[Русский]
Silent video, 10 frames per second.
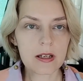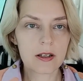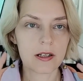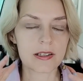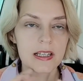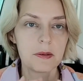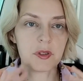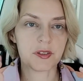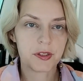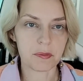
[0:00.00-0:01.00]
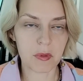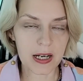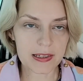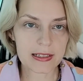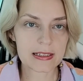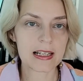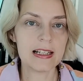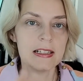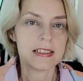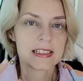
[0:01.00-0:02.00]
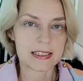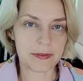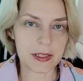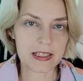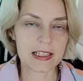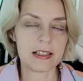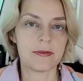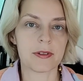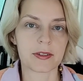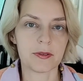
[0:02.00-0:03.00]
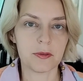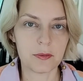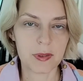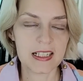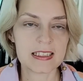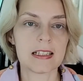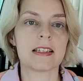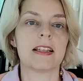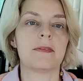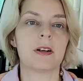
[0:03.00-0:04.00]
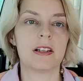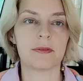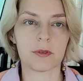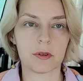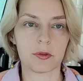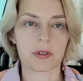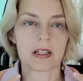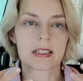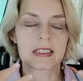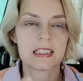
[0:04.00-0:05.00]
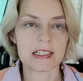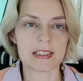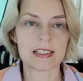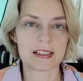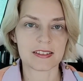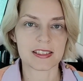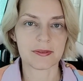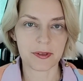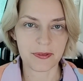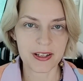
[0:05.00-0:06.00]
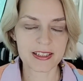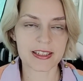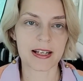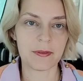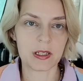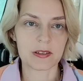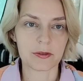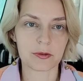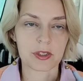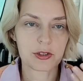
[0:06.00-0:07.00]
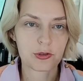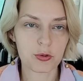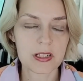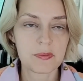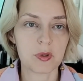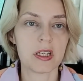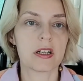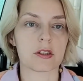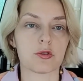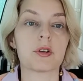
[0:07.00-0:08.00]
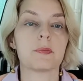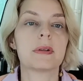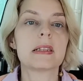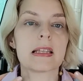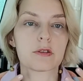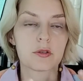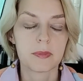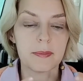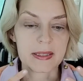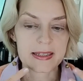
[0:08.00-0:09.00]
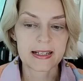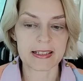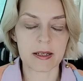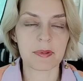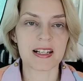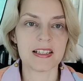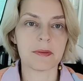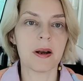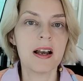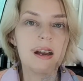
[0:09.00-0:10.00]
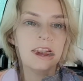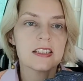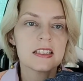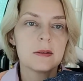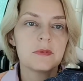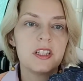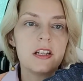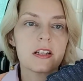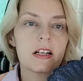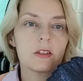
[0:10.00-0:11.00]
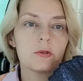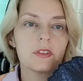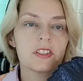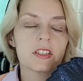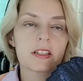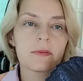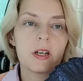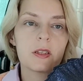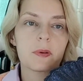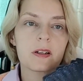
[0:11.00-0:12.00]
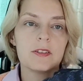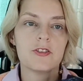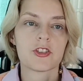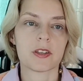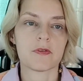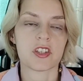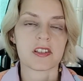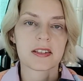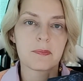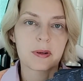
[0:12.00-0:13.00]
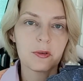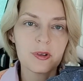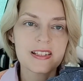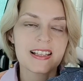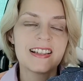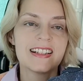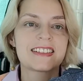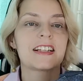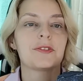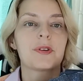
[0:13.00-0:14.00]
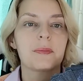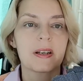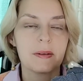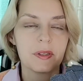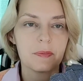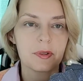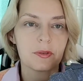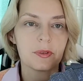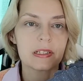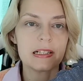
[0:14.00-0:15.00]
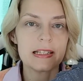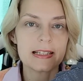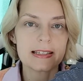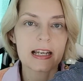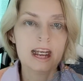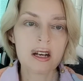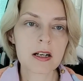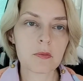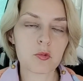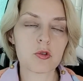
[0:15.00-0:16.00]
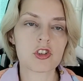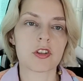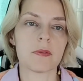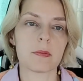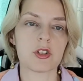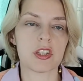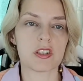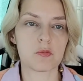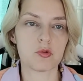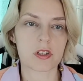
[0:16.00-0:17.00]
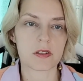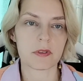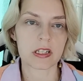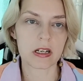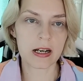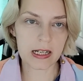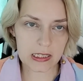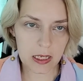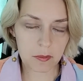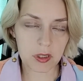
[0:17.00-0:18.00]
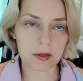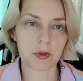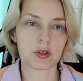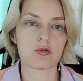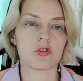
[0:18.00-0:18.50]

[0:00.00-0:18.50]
а, геометрии мандалы, цвета эфирного масла давала вот тот как раз антистрессовый эффект, давала тот ресурс мне, который был на тот момент так необходим. На самом деле колода закрывает практически все запросы, да, с которыми ко мне приходят клиенты. Как можно вообще использовать карты, об этом я